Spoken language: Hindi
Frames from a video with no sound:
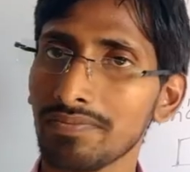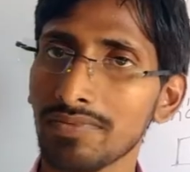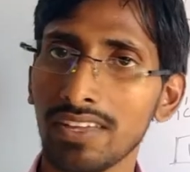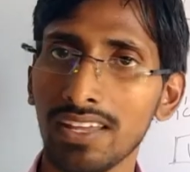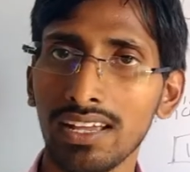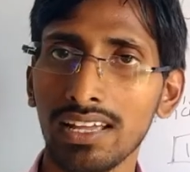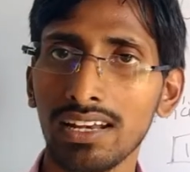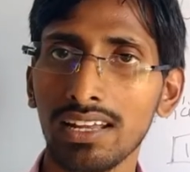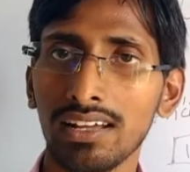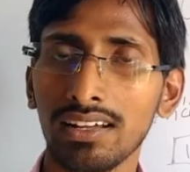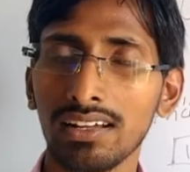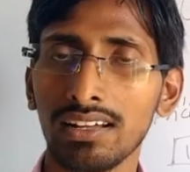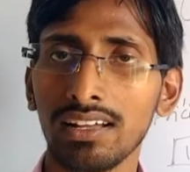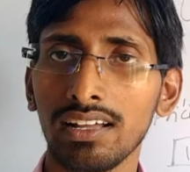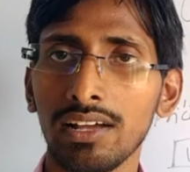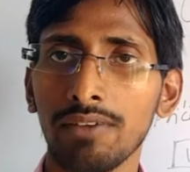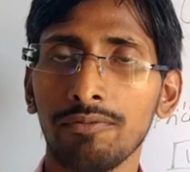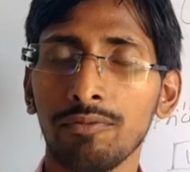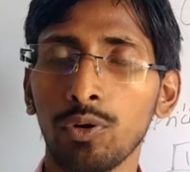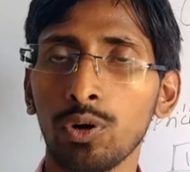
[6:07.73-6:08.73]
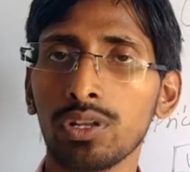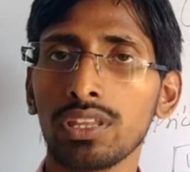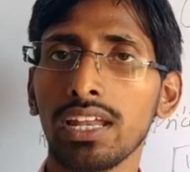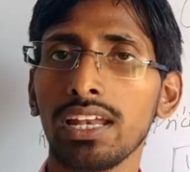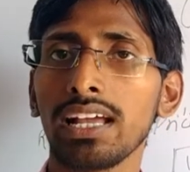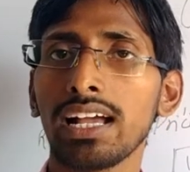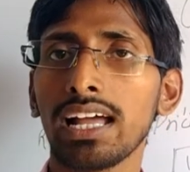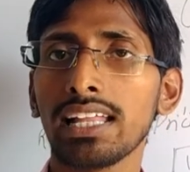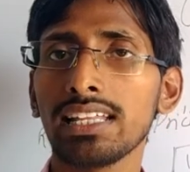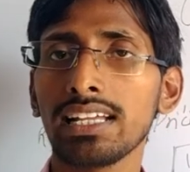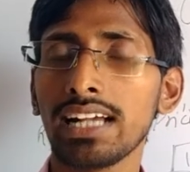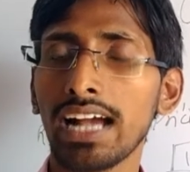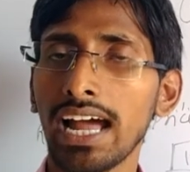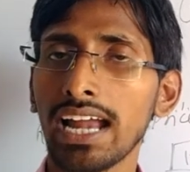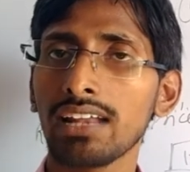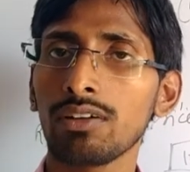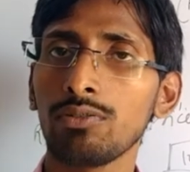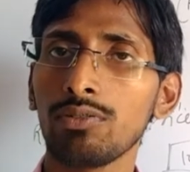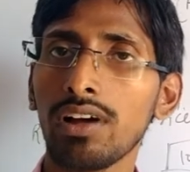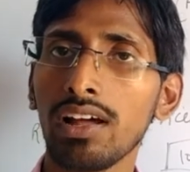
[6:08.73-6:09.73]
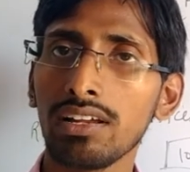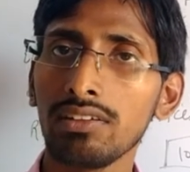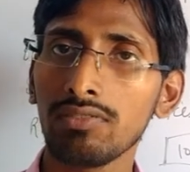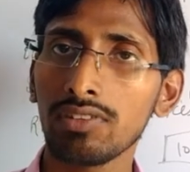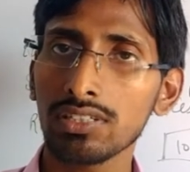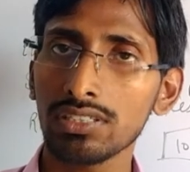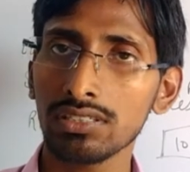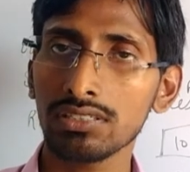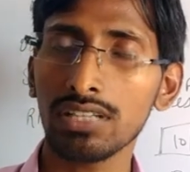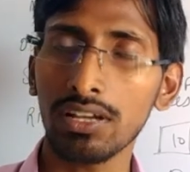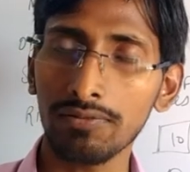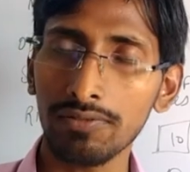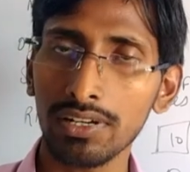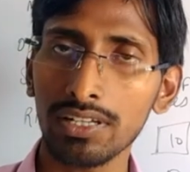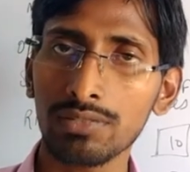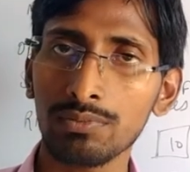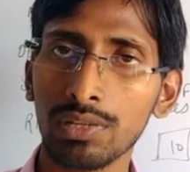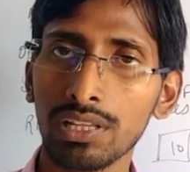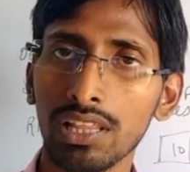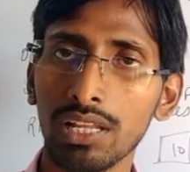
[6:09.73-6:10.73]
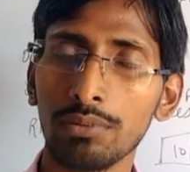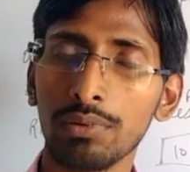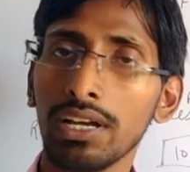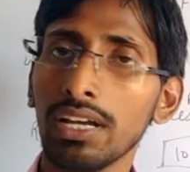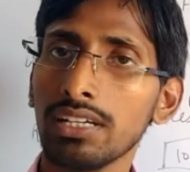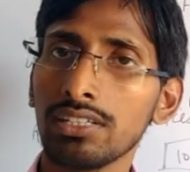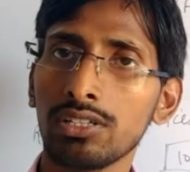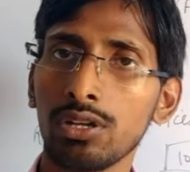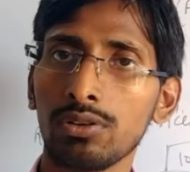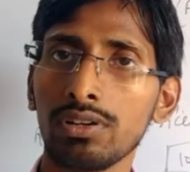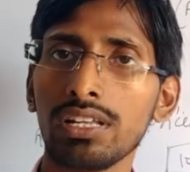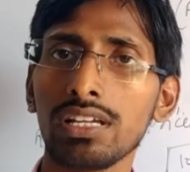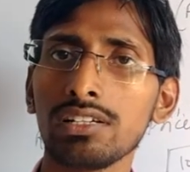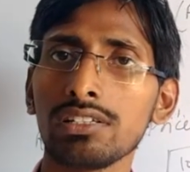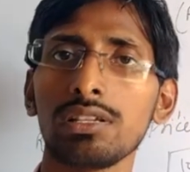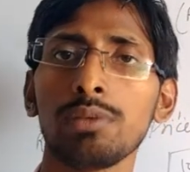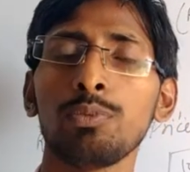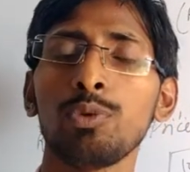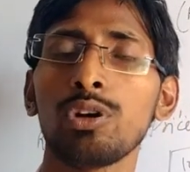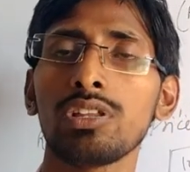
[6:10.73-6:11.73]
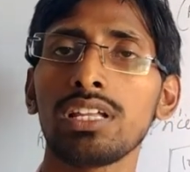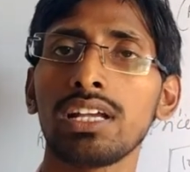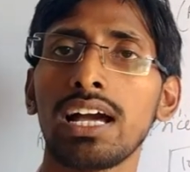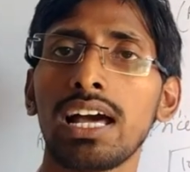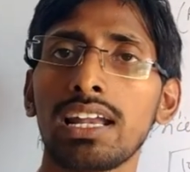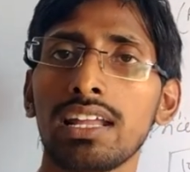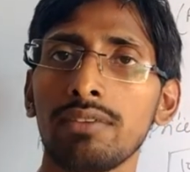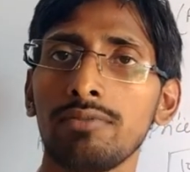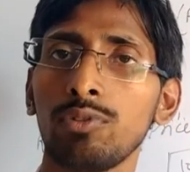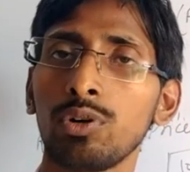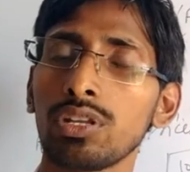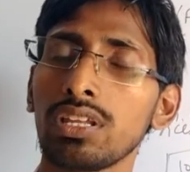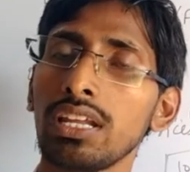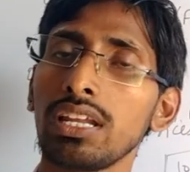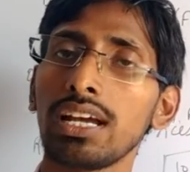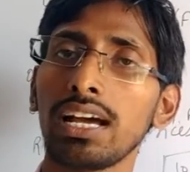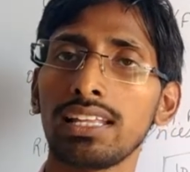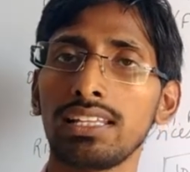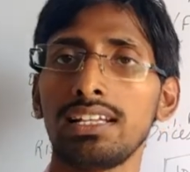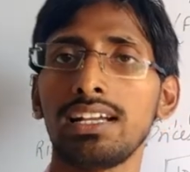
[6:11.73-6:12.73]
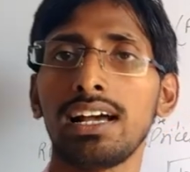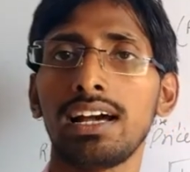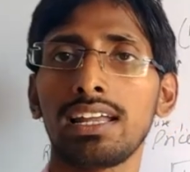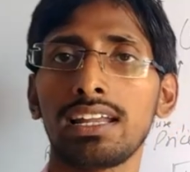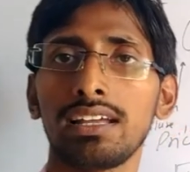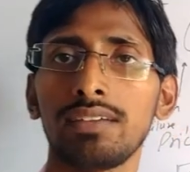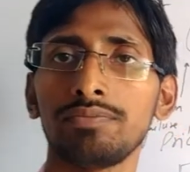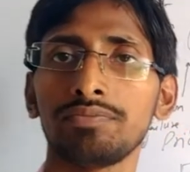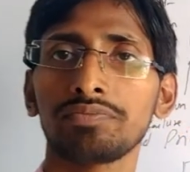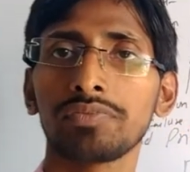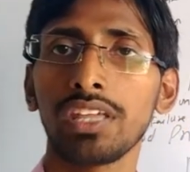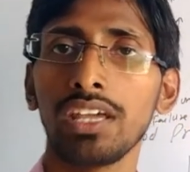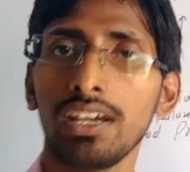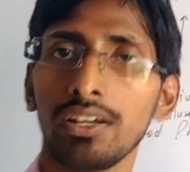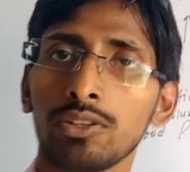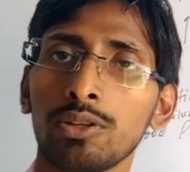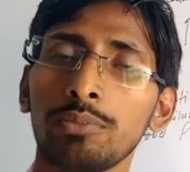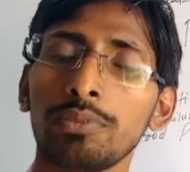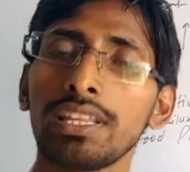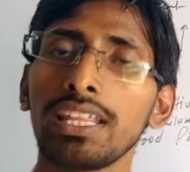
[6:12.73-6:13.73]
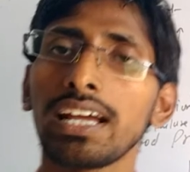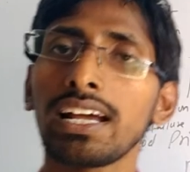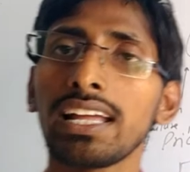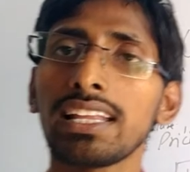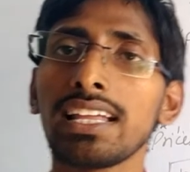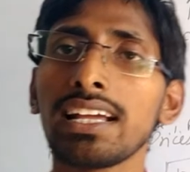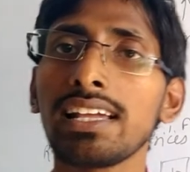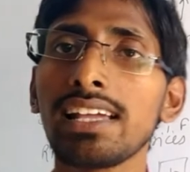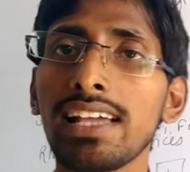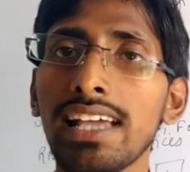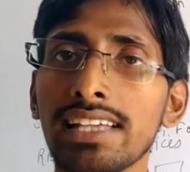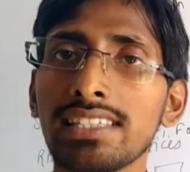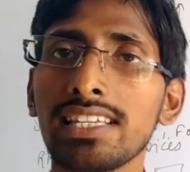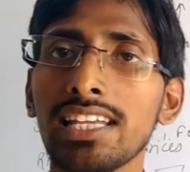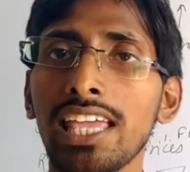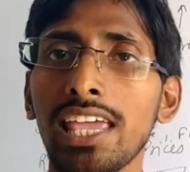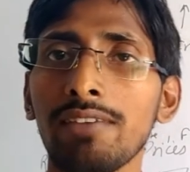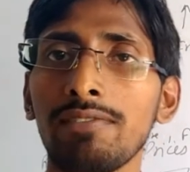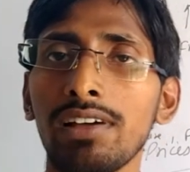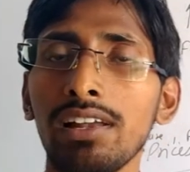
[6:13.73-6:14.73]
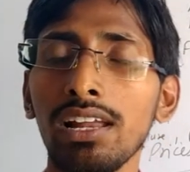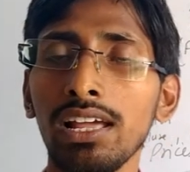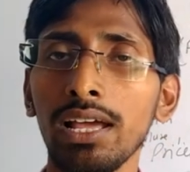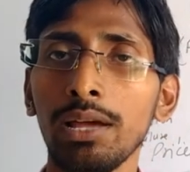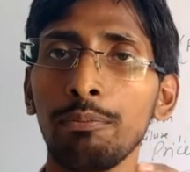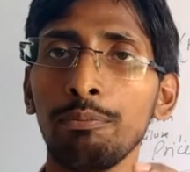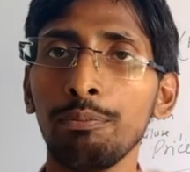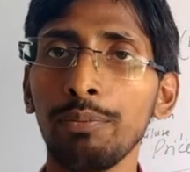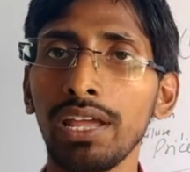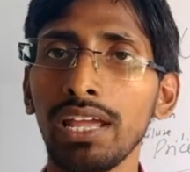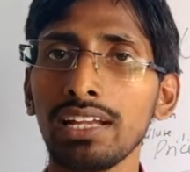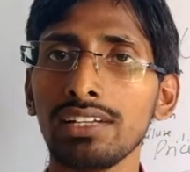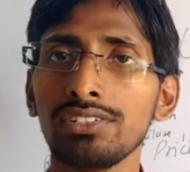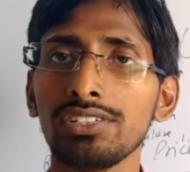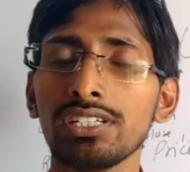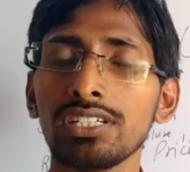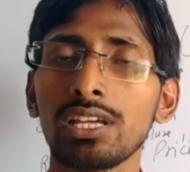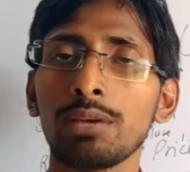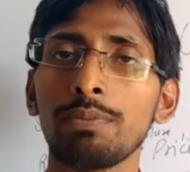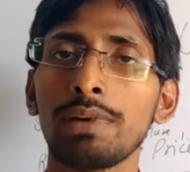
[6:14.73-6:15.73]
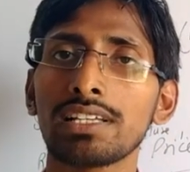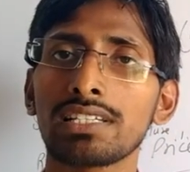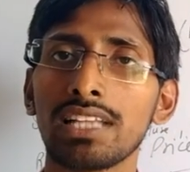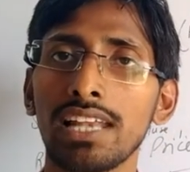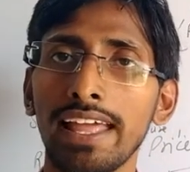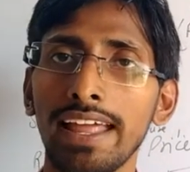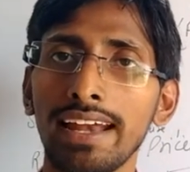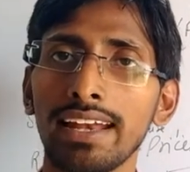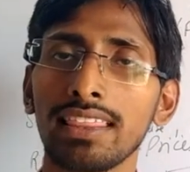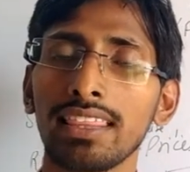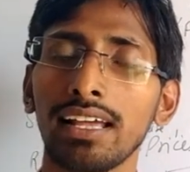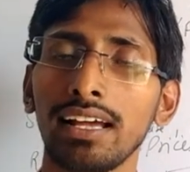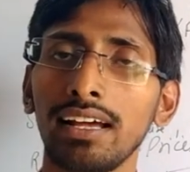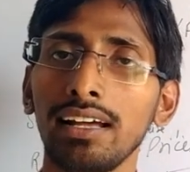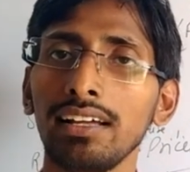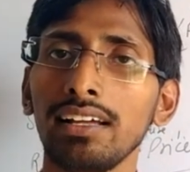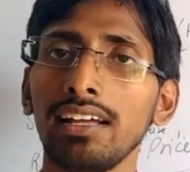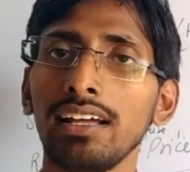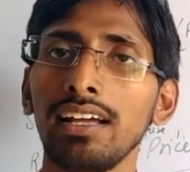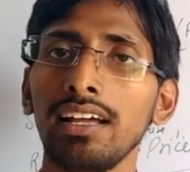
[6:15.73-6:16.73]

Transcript: ठीक है ना वोट देने का अधिकार हुआ यूनिवर्सल सफरेज मतलब जरूरी नहीं कि सबको अधिकार है वोट देने का अधिकार है तो हमने देखा था कि कैसे केवल मेन जिनके पास लैंड था